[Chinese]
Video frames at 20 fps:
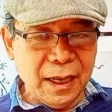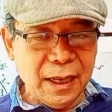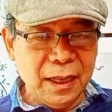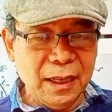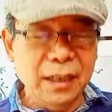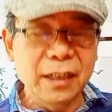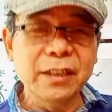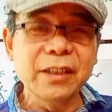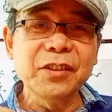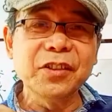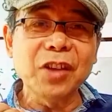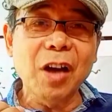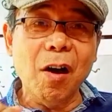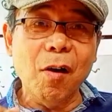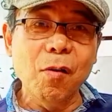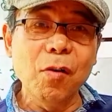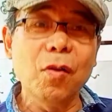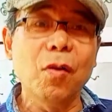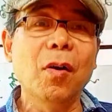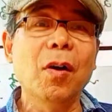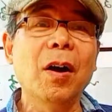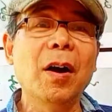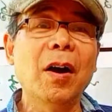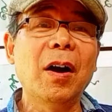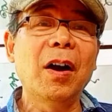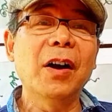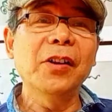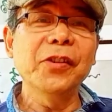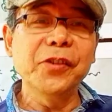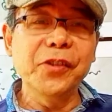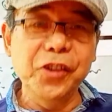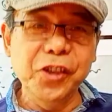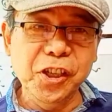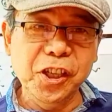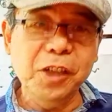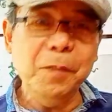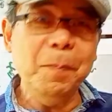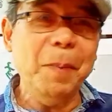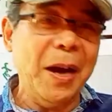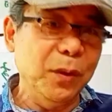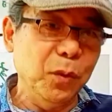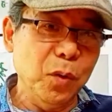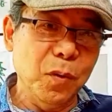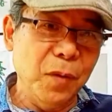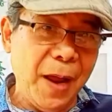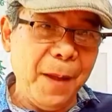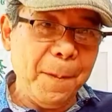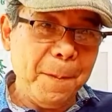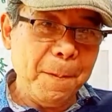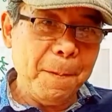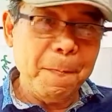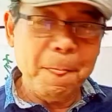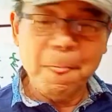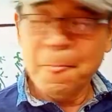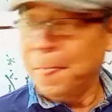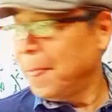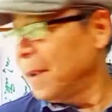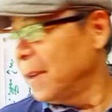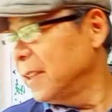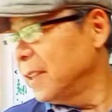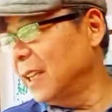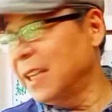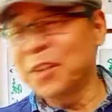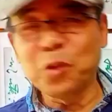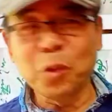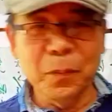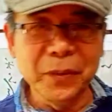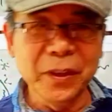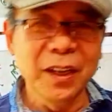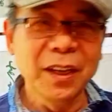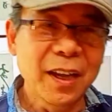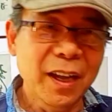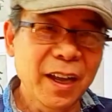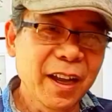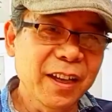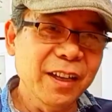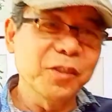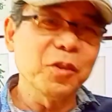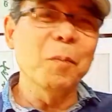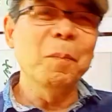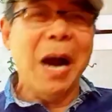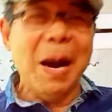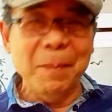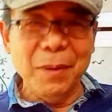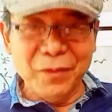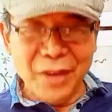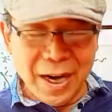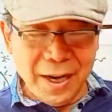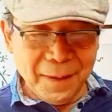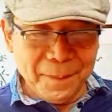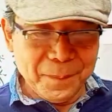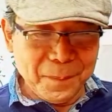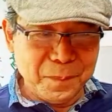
已经超过七百多万，现在说不定要冲八百万了。